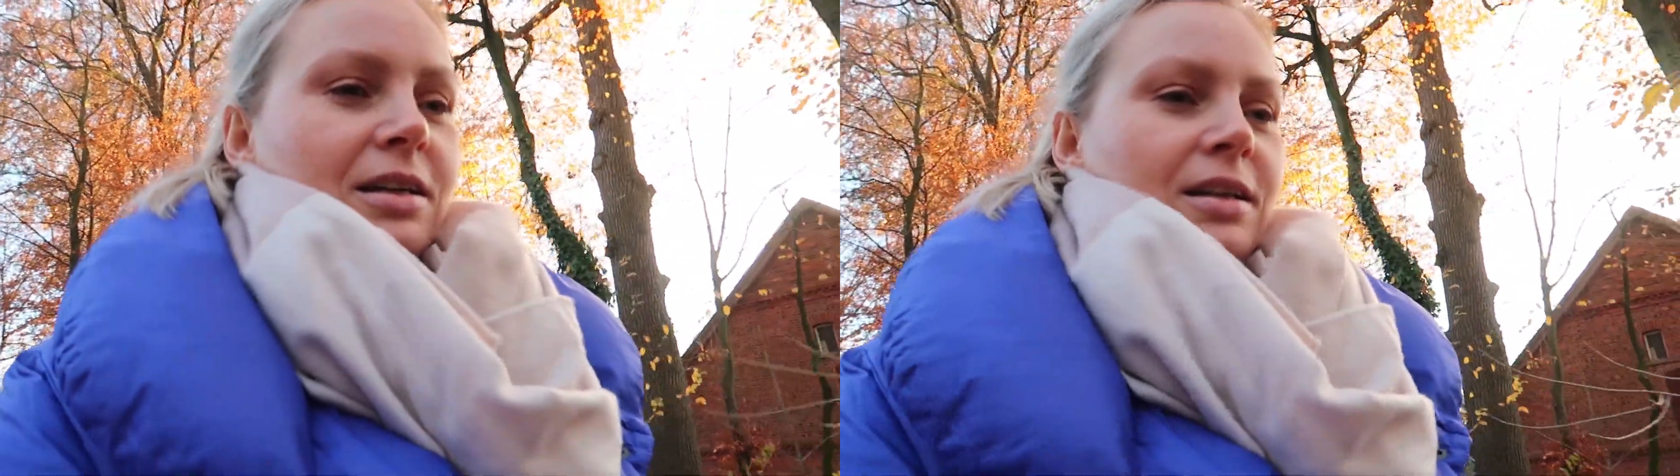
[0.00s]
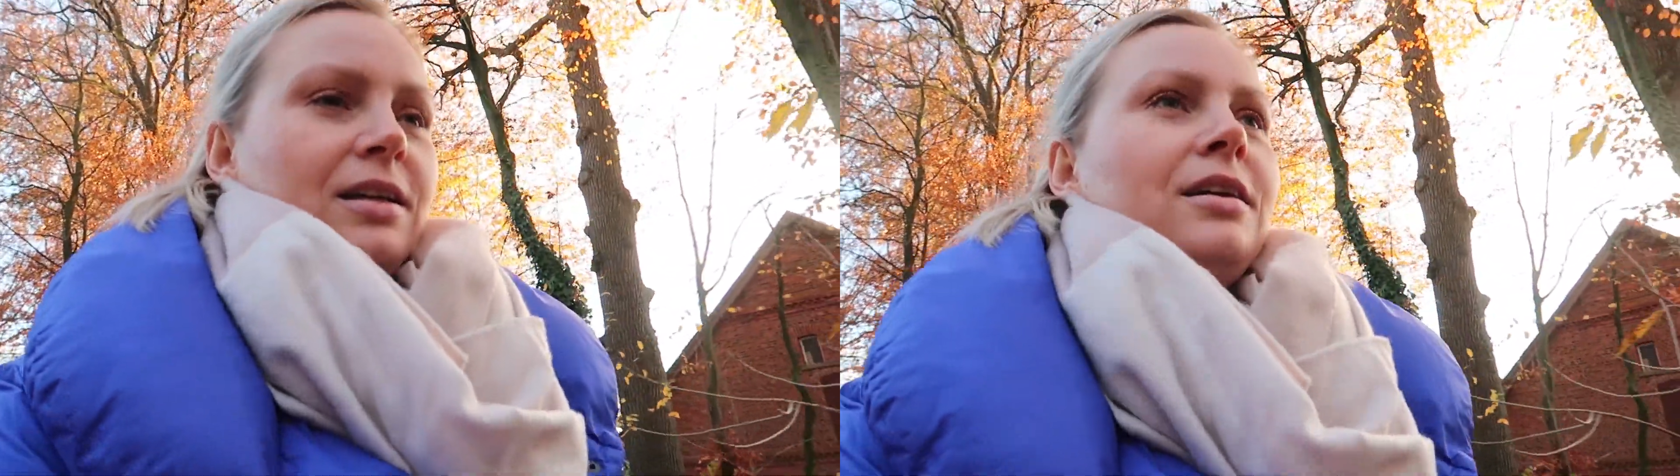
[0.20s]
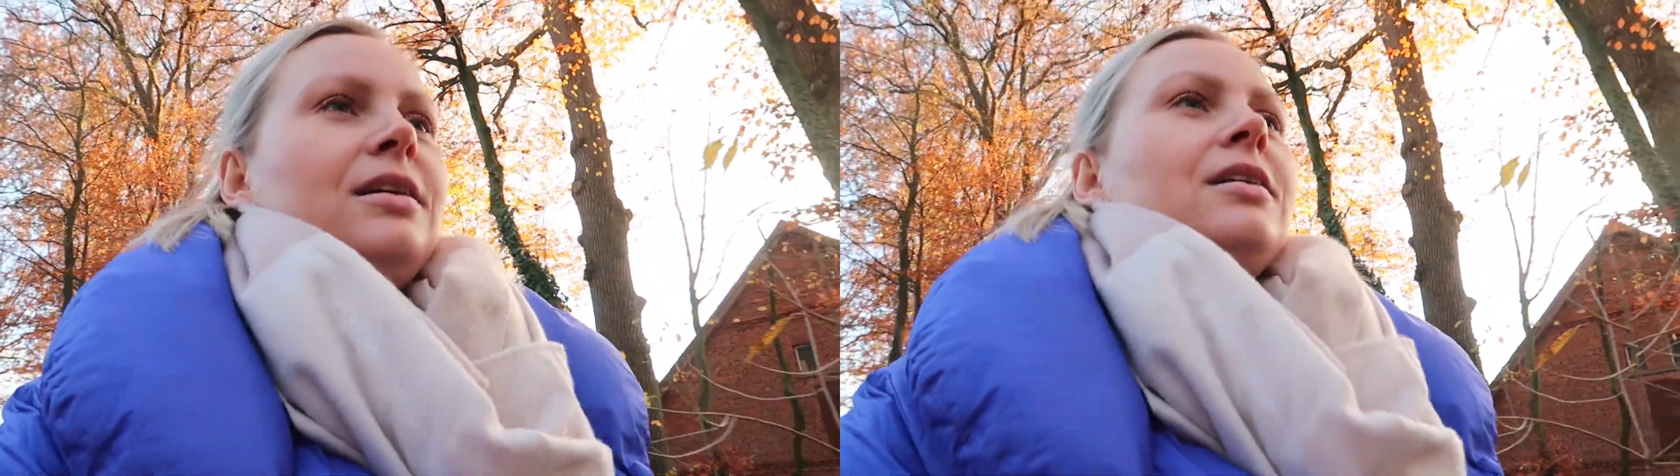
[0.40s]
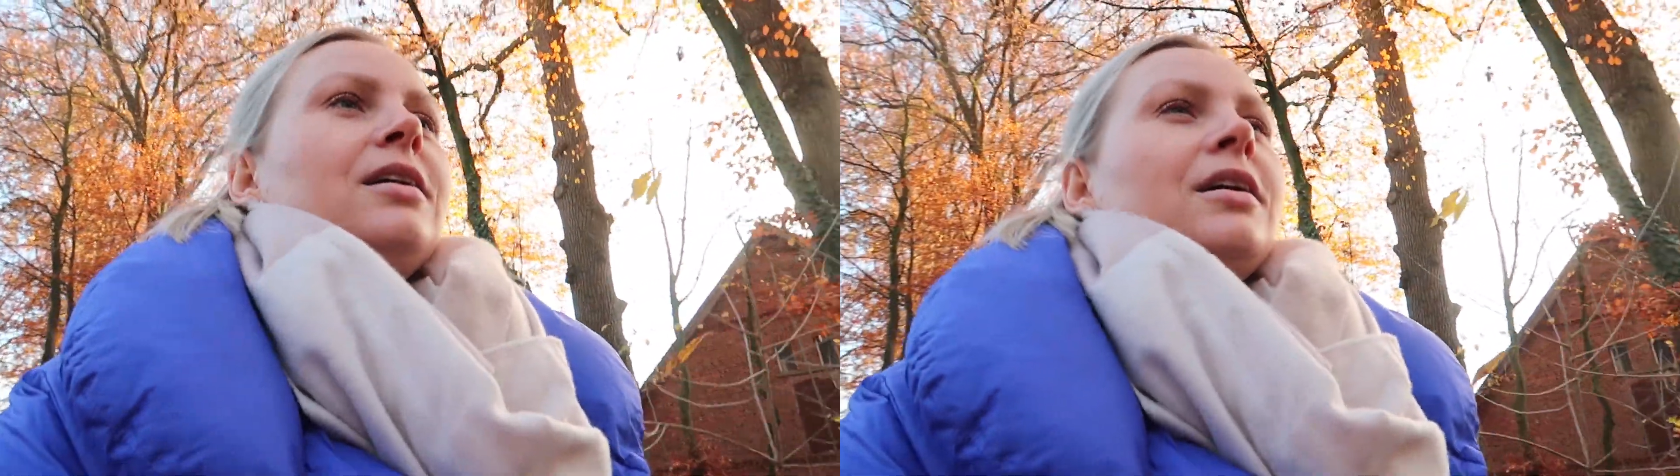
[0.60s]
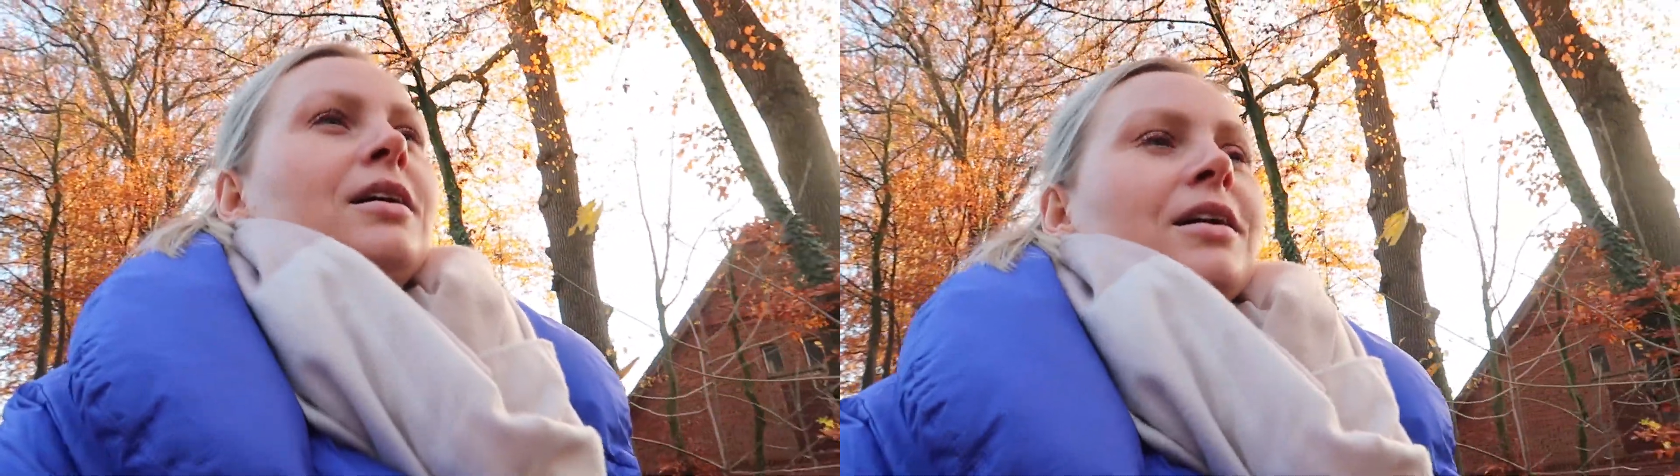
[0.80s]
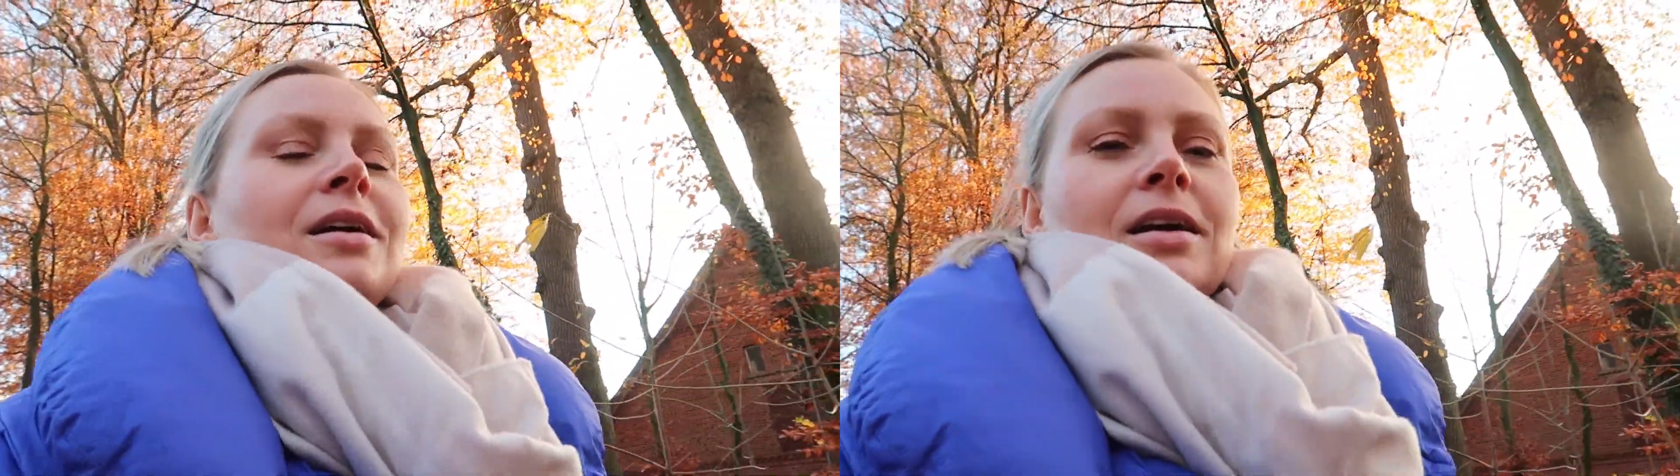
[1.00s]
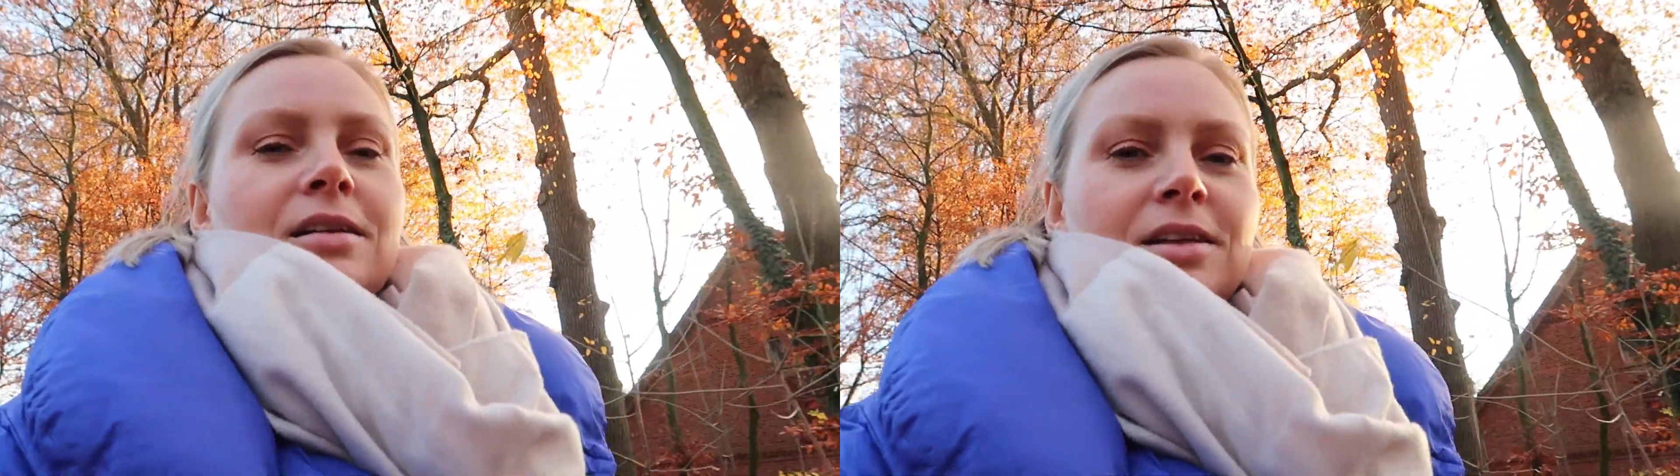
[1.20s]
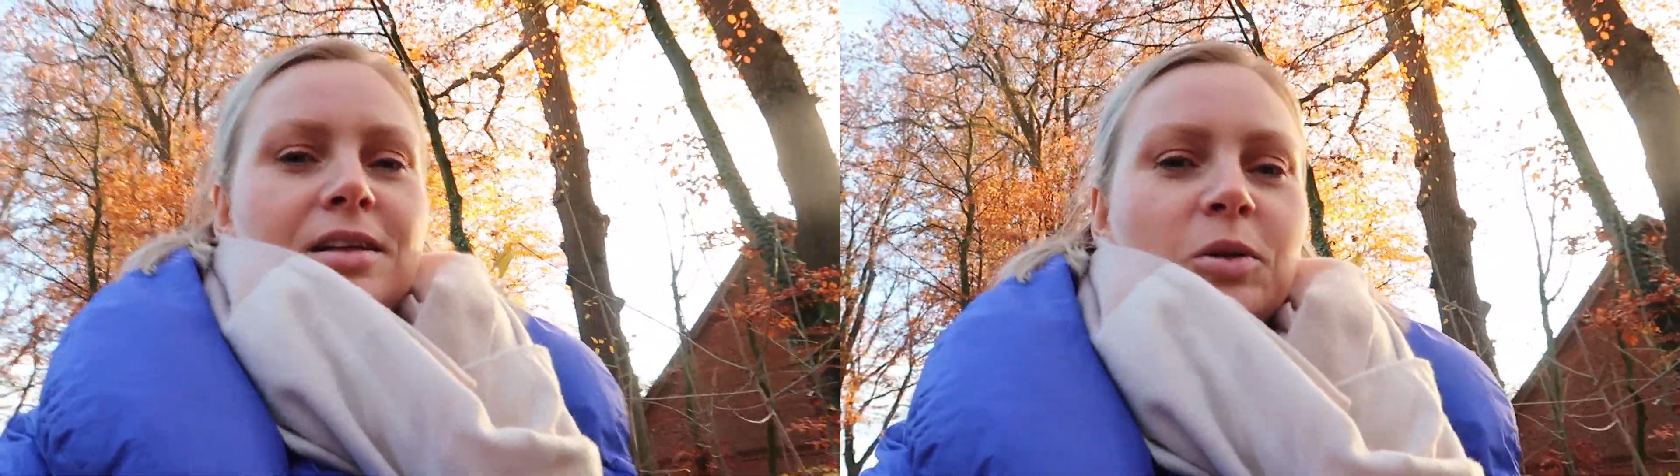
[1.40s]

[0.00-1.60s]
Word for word: И они